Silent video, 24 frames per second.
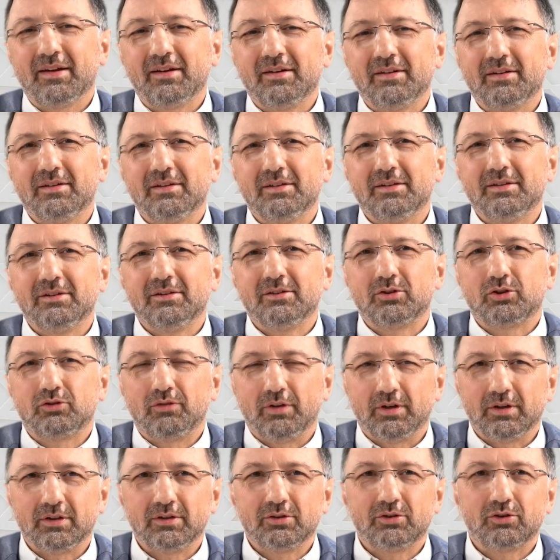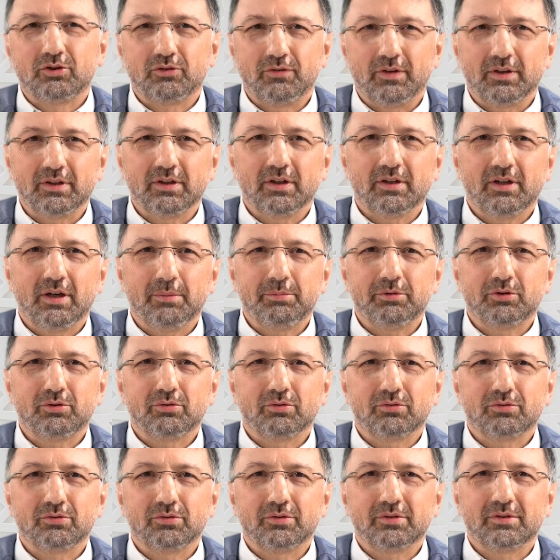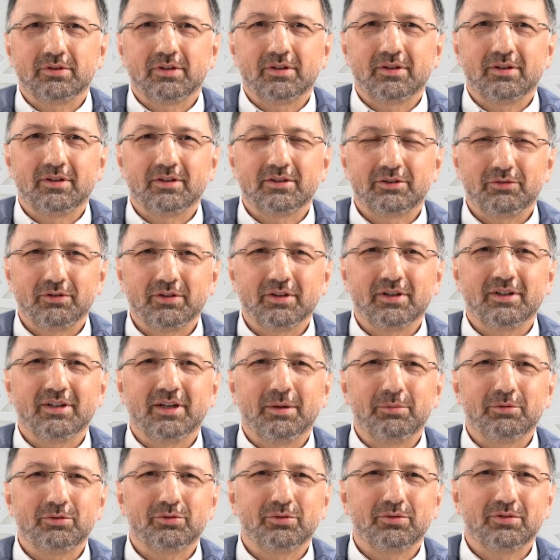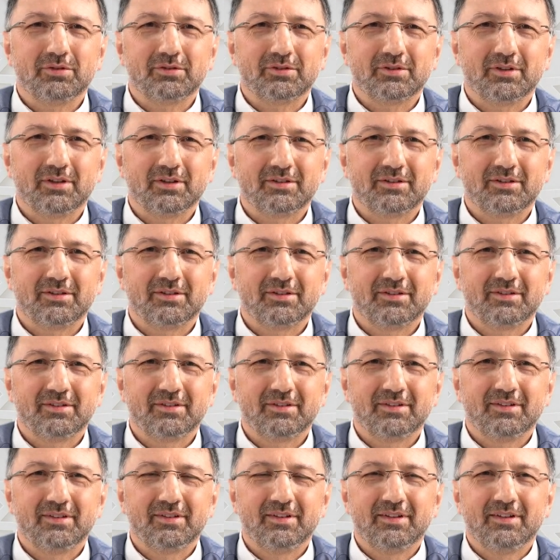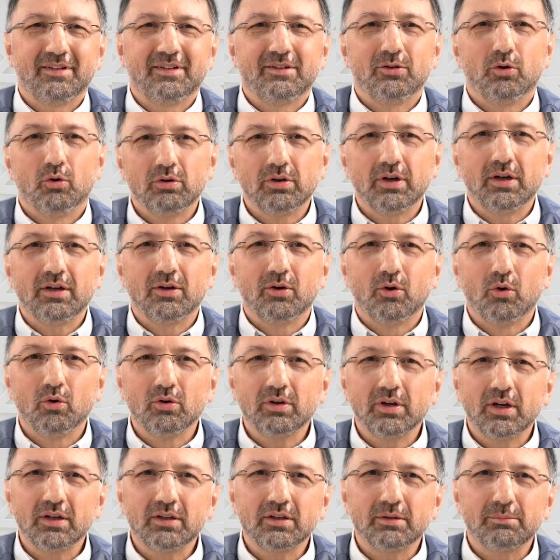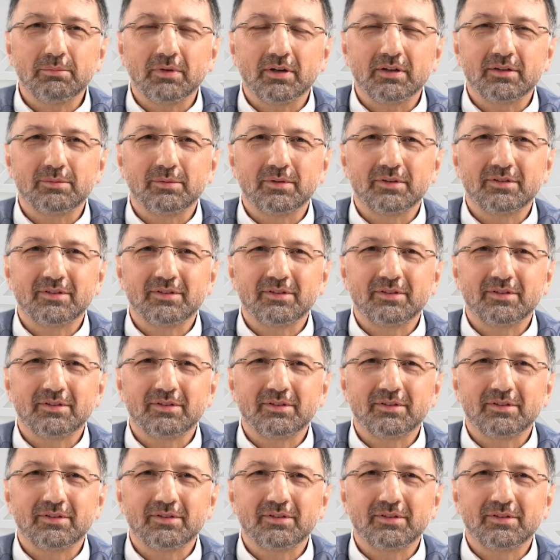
Äh, schwa Schwangere habe ich doch Hast schon du gesagt. ja. Schwangere habe ich schon gesagt. Ja. Und dann Hunger, Hungernde meinst du?